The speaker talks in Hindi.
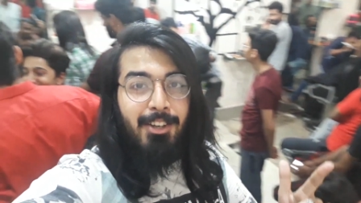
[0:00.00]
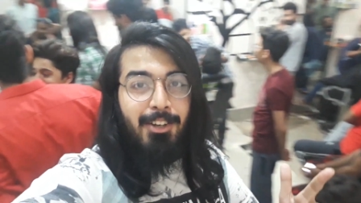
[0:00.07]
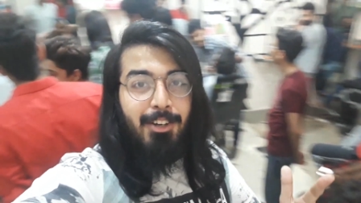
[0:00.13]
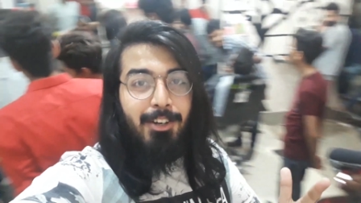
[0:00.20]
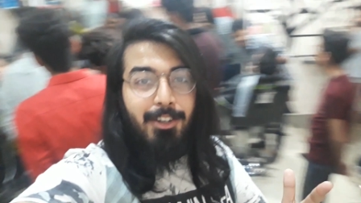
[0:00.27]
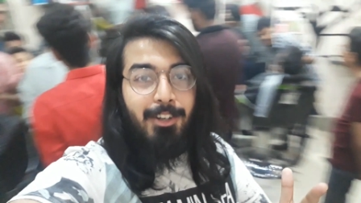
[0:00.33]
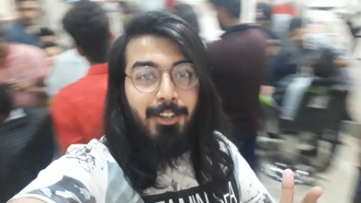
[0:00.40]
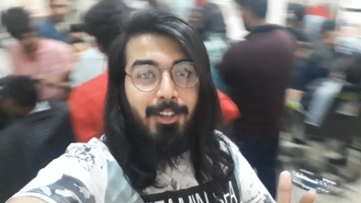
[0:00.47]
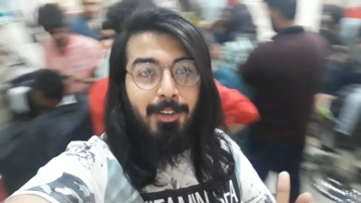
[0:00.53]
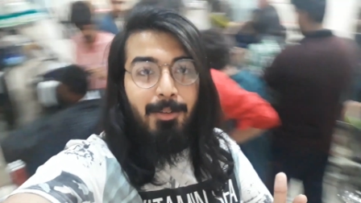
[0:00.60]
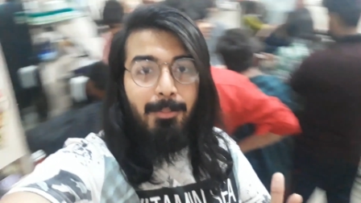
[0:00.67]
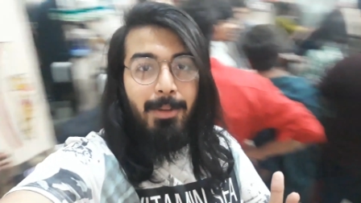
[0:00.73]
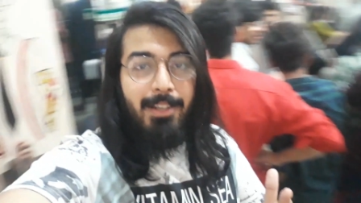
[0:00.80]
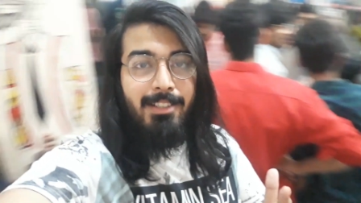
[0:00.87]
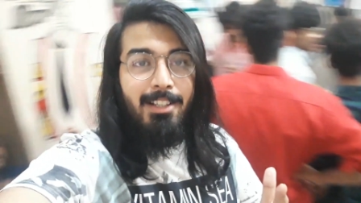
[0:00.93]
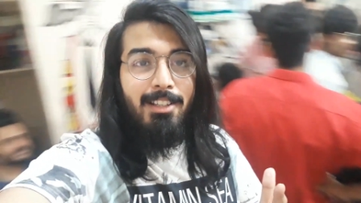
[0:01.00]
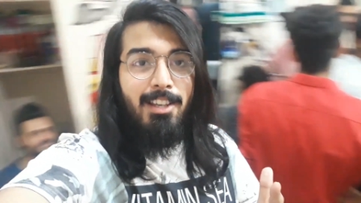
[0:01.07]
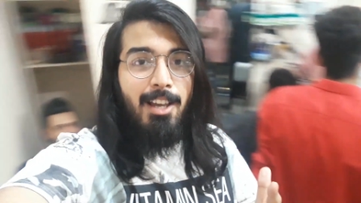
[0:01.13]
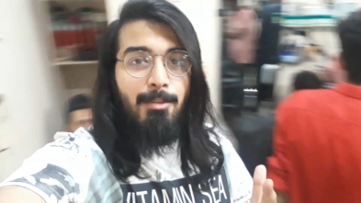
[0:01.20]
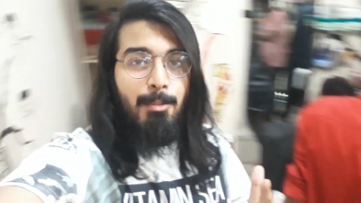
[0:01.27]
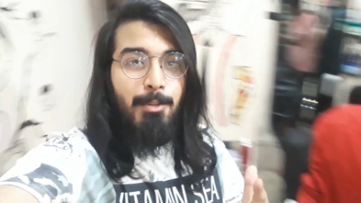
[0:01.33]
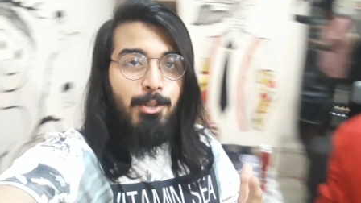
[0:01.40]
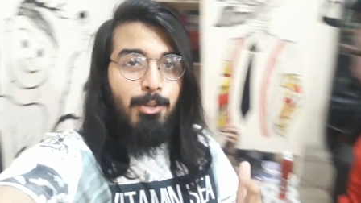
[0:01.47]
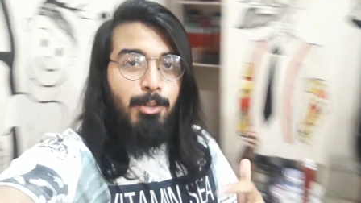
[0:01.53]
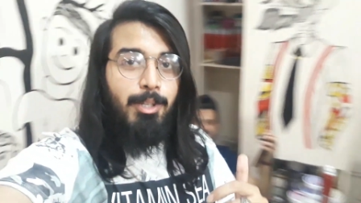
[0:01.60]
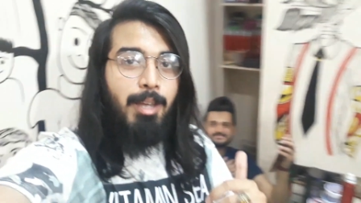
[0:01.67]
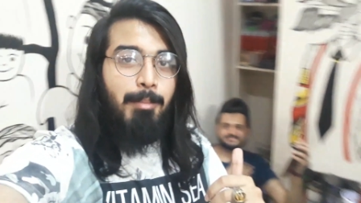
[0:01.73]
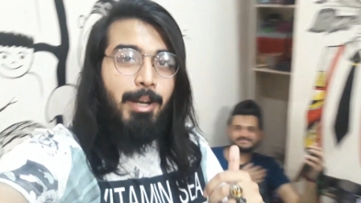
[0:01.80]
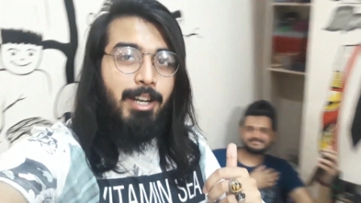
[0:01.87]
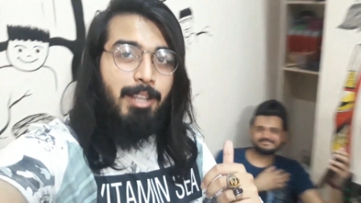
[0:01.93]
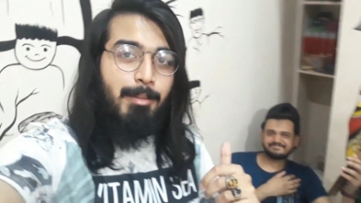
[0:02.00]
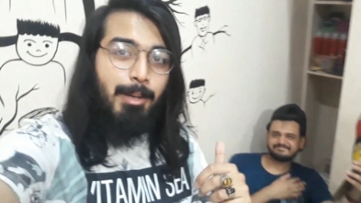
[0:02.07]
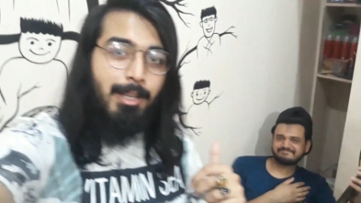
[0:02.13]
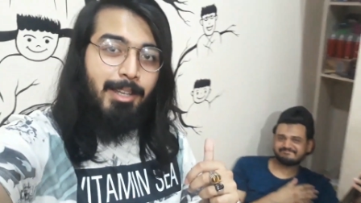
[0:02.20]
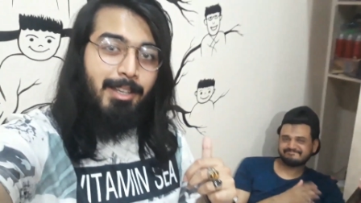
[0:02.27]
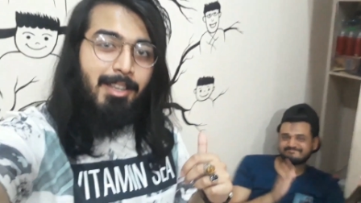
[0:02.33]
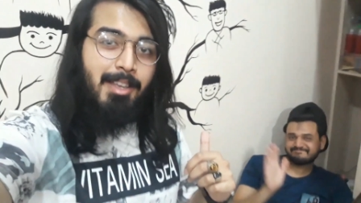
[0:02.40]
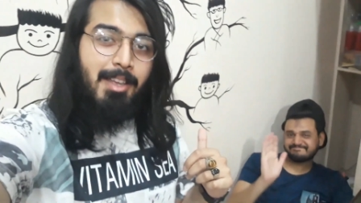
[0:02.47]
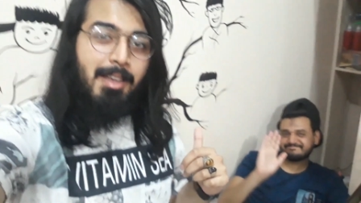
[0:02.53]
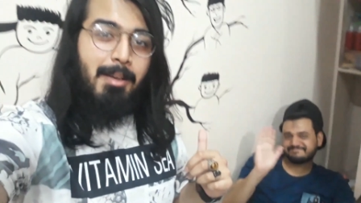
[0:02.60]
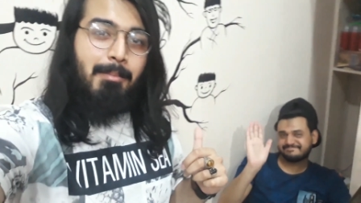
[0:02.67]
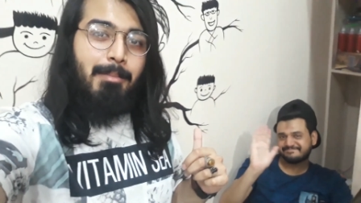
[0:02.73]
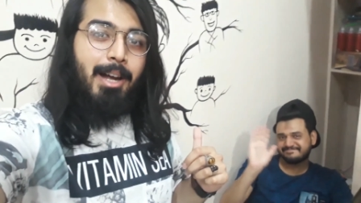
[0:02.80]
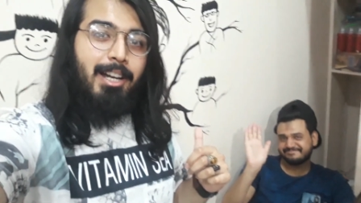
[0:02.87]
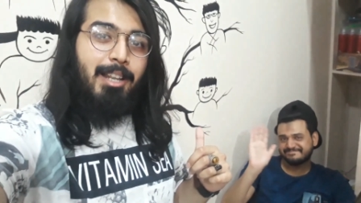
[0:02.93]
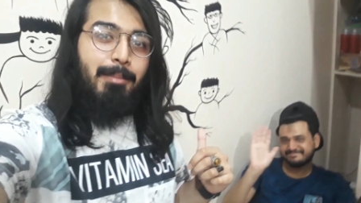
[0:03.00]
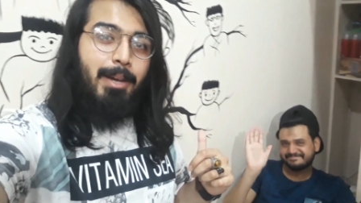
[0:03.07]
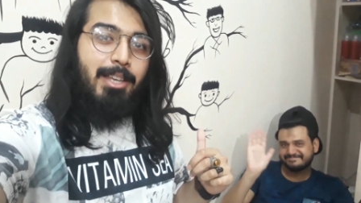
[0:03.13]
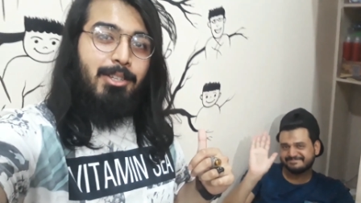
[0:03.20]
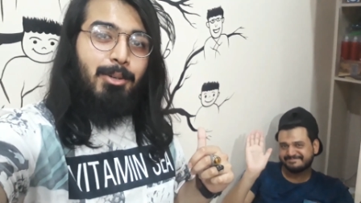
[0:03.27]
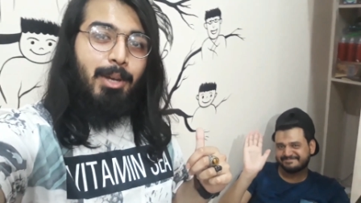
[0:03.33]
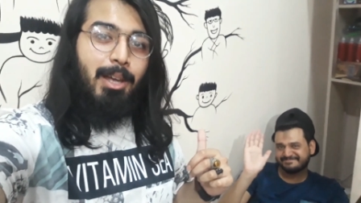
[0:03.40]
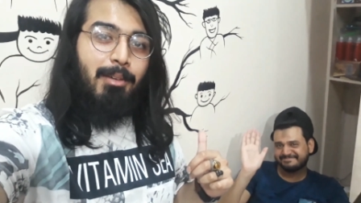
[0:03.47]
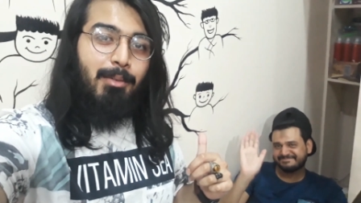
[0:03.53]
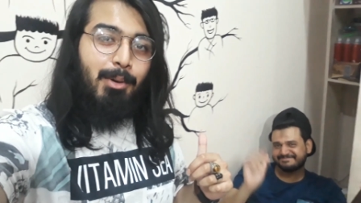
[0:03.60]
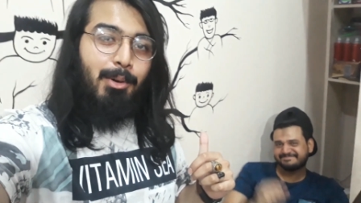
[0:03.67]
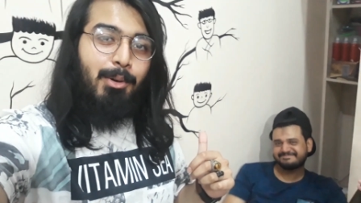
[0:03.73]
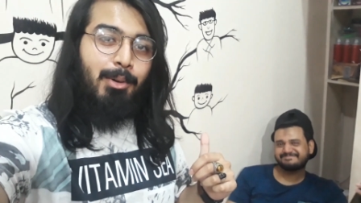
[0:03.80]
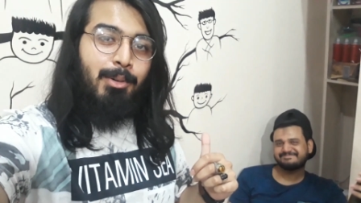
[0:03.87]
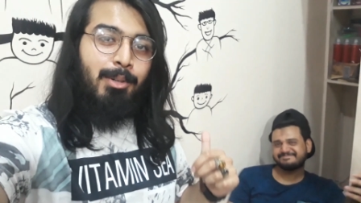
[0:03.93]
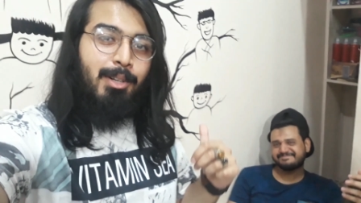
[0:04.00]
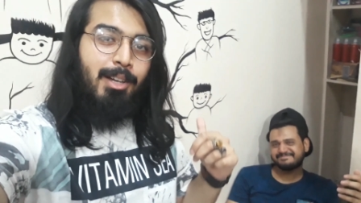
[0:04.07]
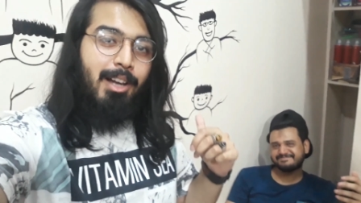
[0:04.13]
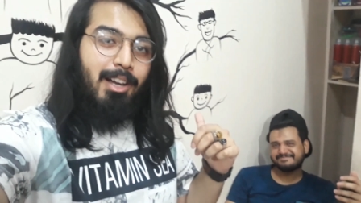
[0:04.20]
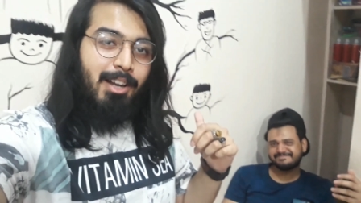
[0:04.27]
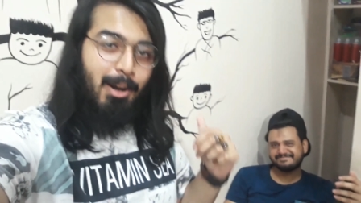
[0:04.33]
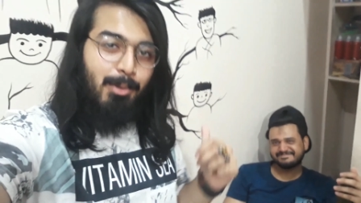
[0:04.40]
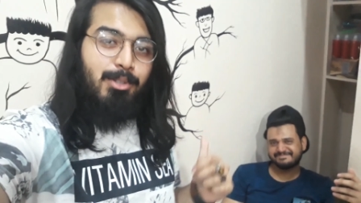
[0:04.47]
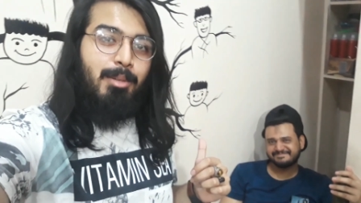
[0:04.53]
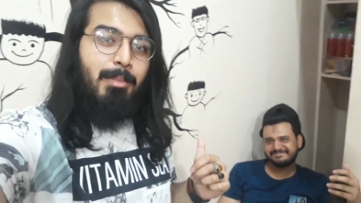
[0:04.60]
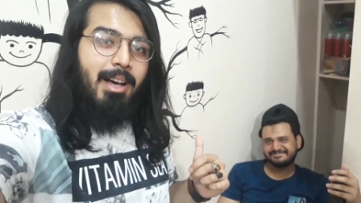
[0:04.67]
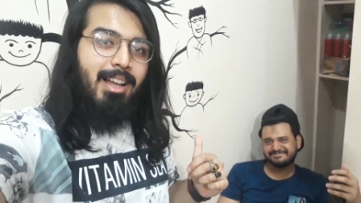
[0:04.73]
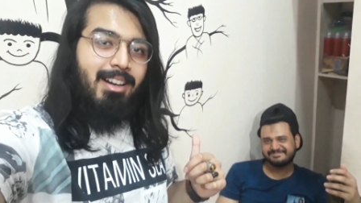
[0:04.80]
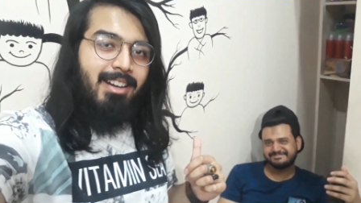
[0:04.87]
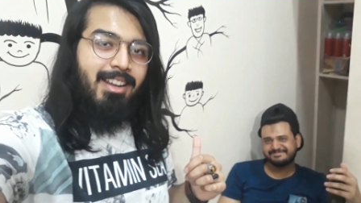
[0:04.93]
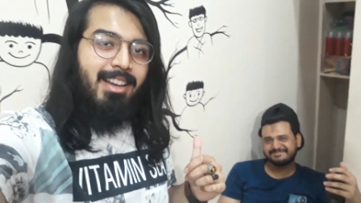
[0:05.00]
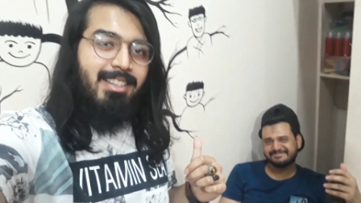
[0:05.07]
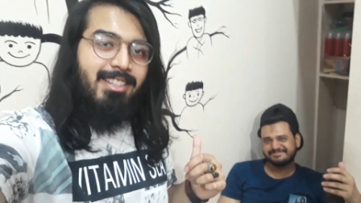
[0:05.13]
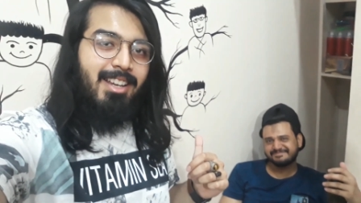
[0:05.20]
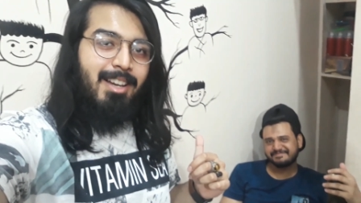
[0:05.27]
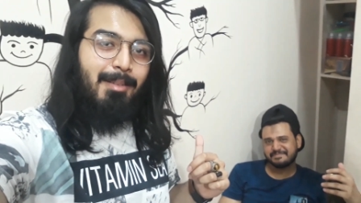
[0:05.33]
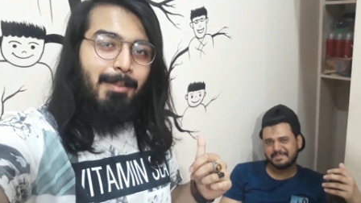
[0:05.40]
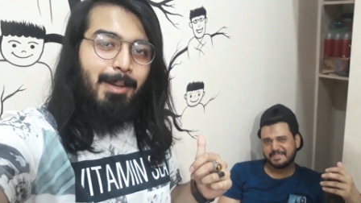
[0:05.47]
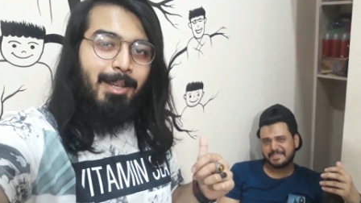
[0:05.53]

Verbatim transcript: और uh, मेरे साथ यहाँ पे मौजूद हैं बाटी भाई बाटी भाई जो हैं वो अकाउंट संभाल रहे हैं आज यहाँ पे